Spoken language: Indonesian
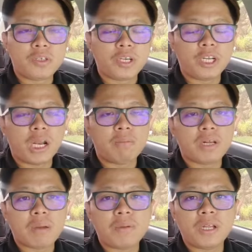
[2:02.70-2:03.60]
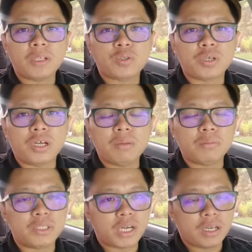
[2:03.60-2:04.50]
menteri di dalam kabinet juga
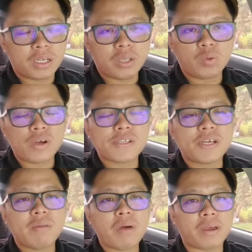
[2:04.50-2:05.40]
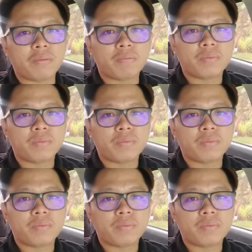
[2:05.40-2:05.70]
menjalankan tugas dengan baik?